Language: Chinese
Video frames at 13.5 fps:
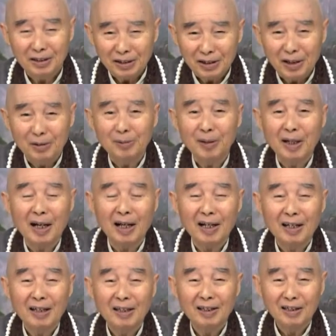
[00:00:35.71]
你先去看，
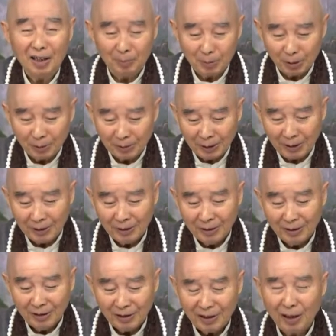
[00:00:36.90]
看不懂呢，
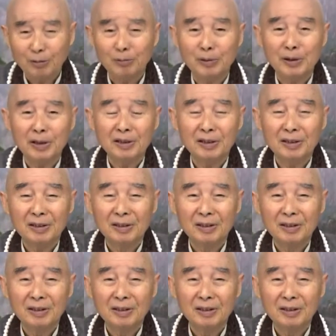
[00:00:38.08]
看注解。